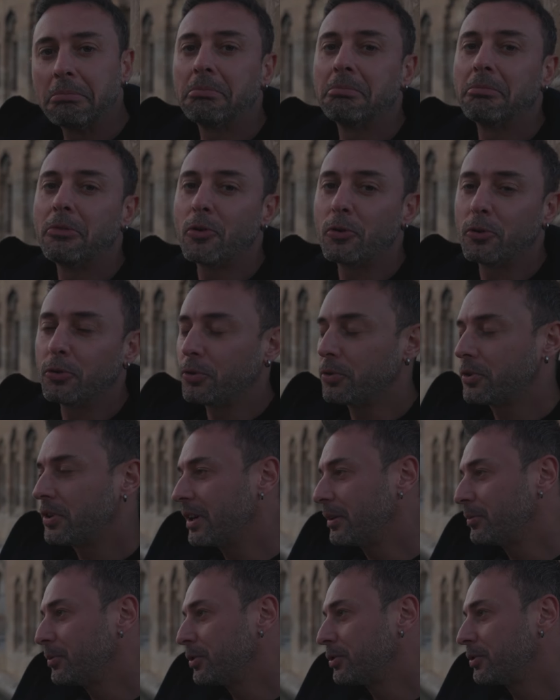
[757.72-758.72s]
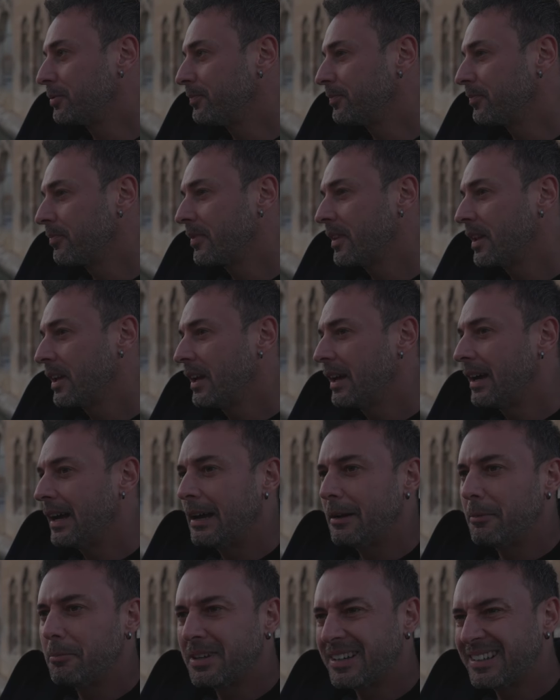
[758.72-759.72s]
Onu da okuyamıyorum.
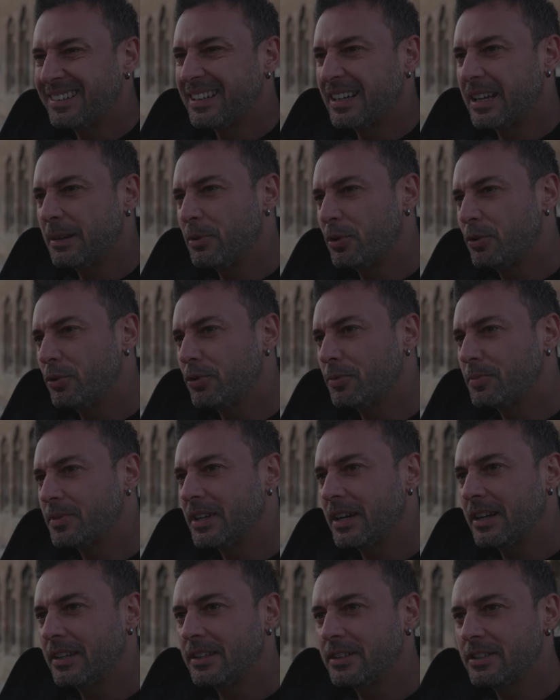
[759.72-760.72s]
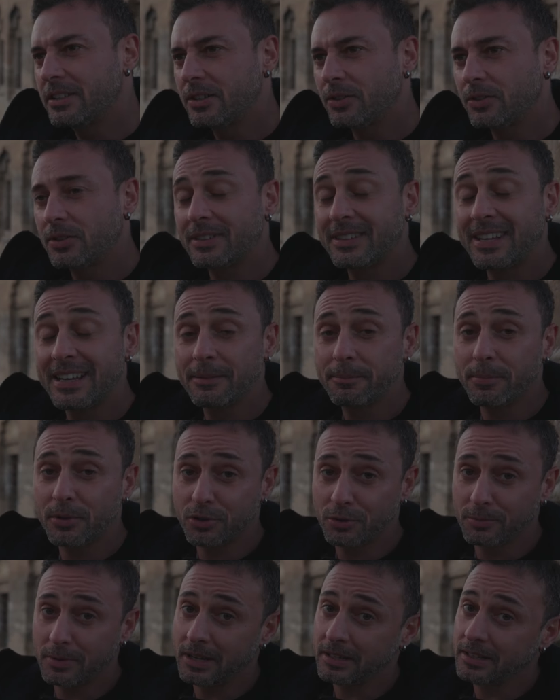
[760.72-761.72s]
Ben mırıldanabiliyorum sadece. O da tek
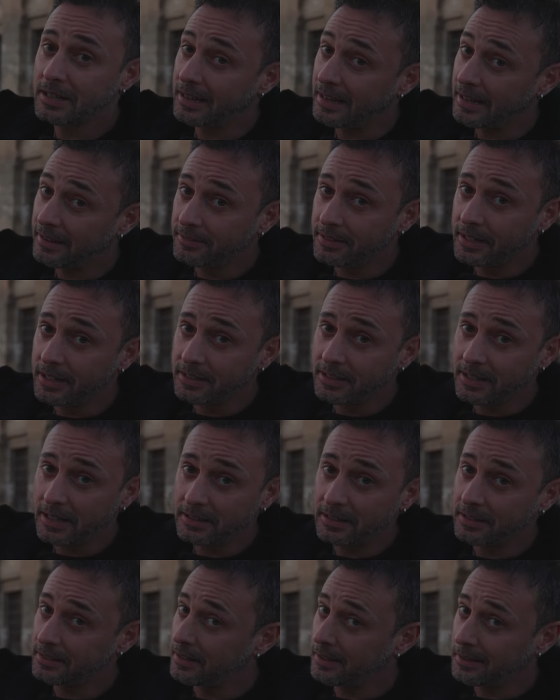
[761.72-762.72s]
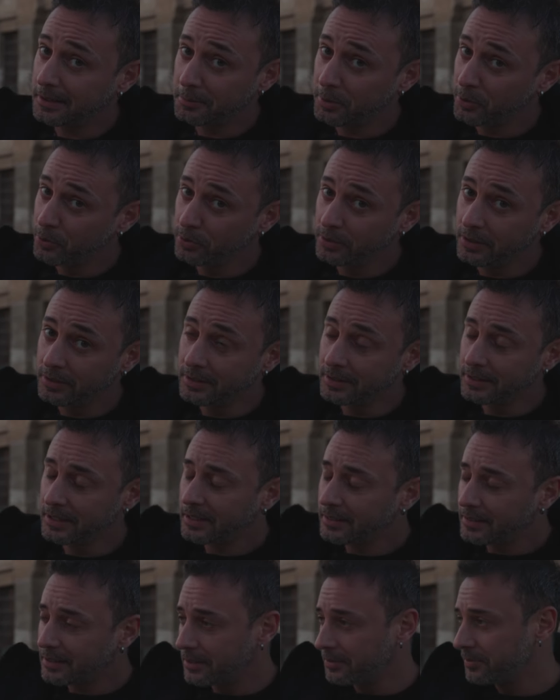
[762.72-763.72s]
başımayken evdeyken ya da araba kullanırken
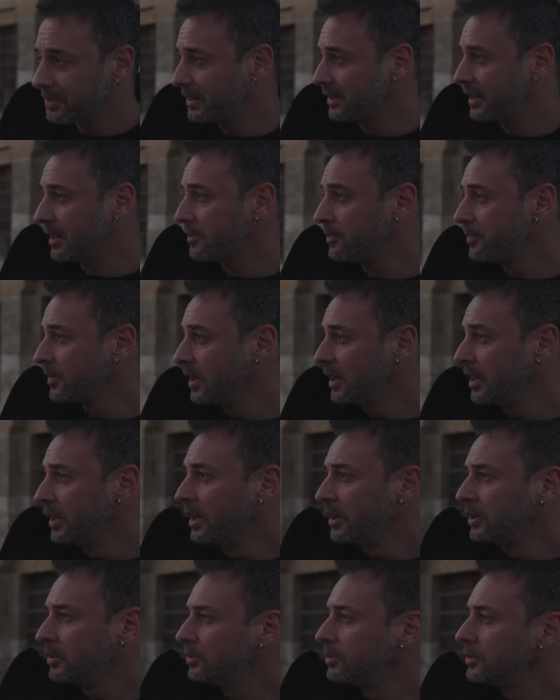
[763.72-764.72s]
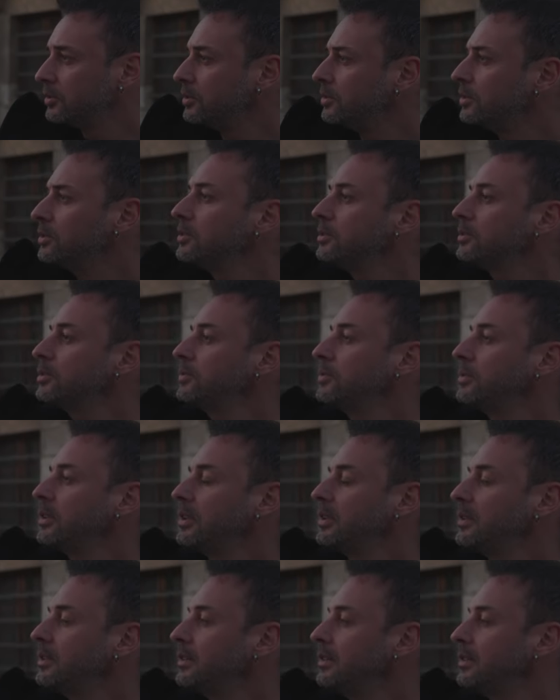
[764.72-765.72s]
trafikte.
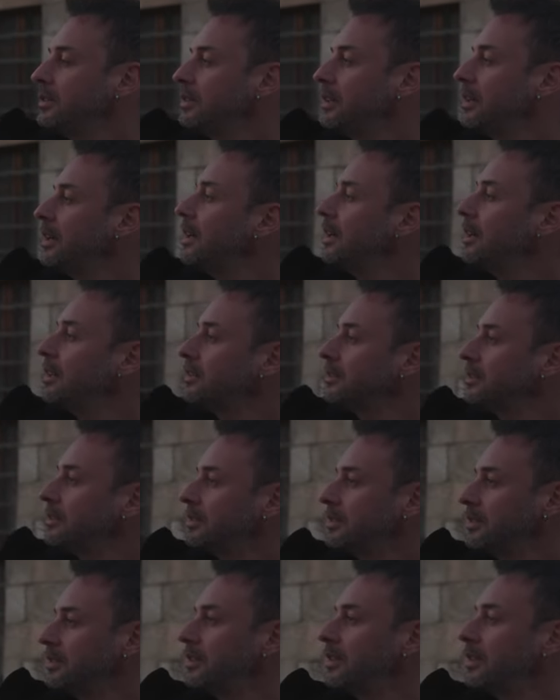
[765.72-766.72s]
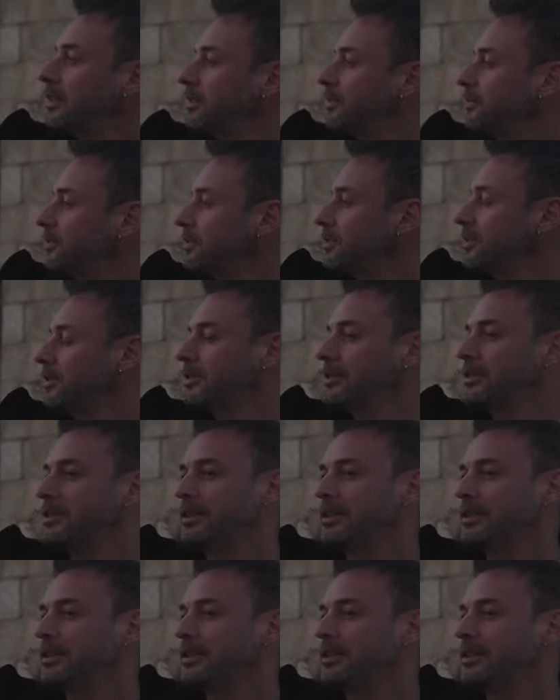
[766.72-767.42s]
Urfa'nın etrafı